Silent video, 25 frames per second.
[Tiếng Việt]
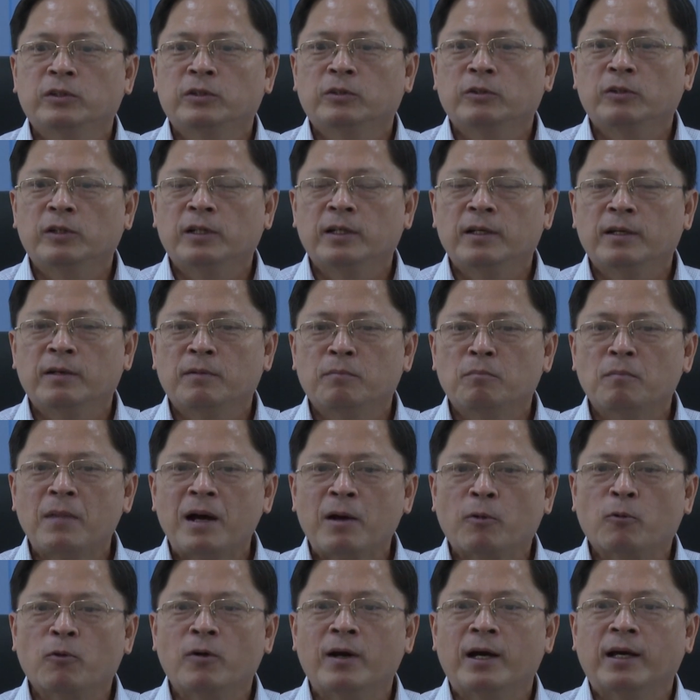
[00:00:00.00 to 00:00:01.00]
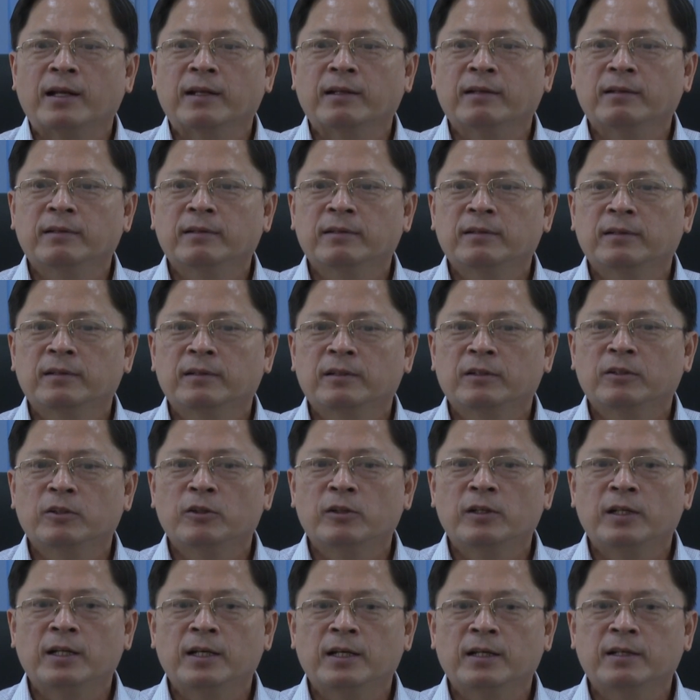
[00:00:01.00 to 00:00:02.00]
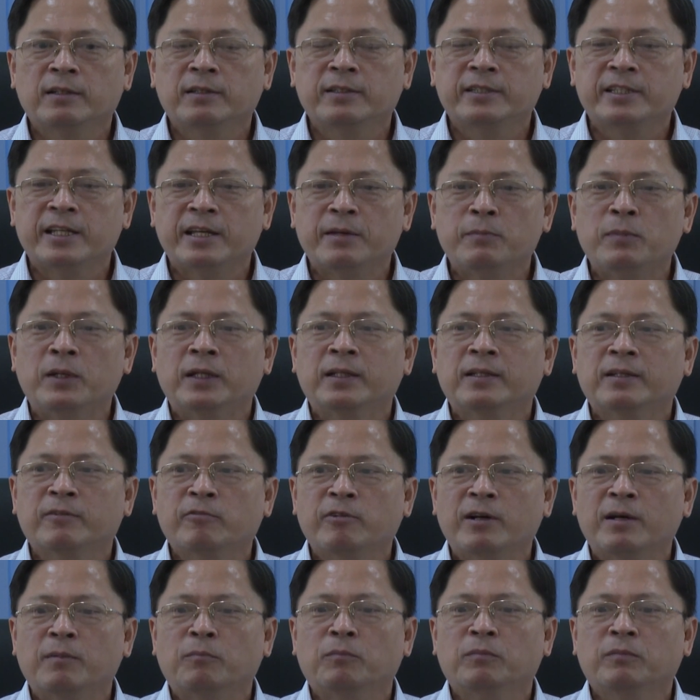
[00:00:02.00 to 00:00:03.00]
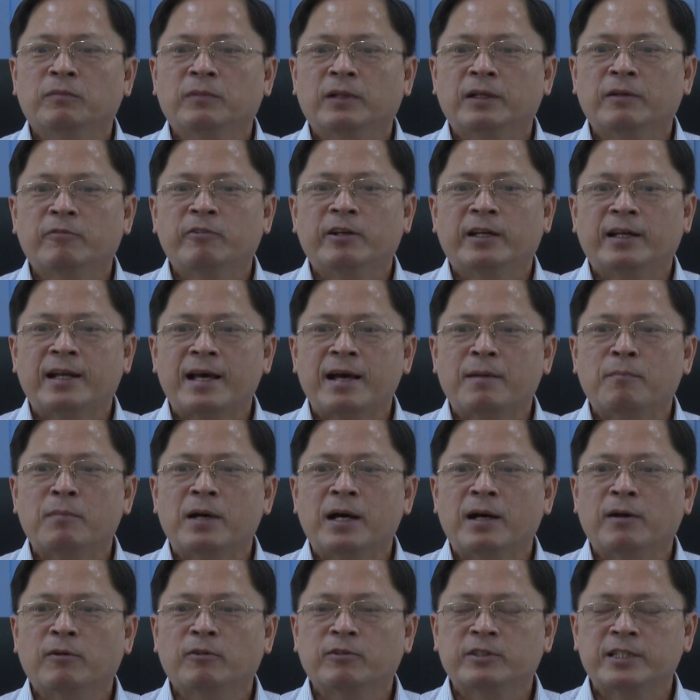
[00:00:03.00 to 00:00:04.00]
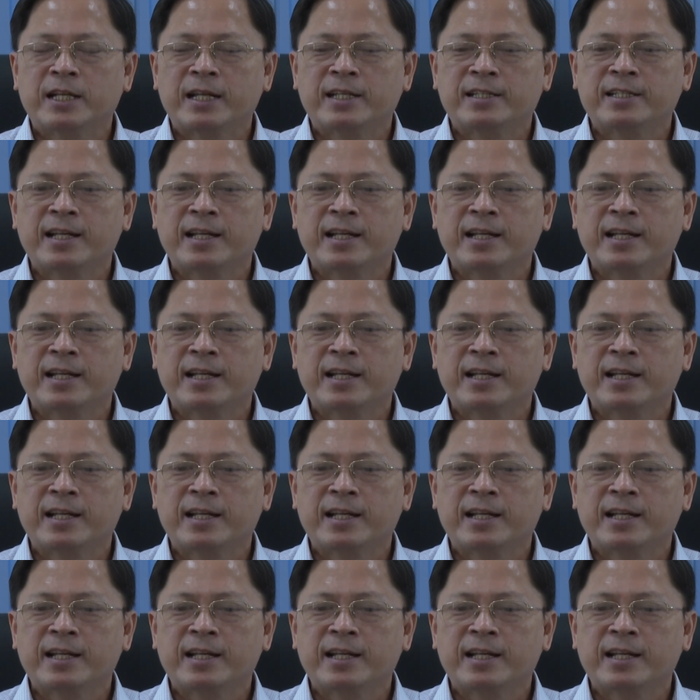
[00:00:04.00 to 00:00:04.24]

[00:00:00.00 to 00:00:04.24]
rồi là bảo quản, rồi là chế biến thực phẩm là phải đảm bảo sạch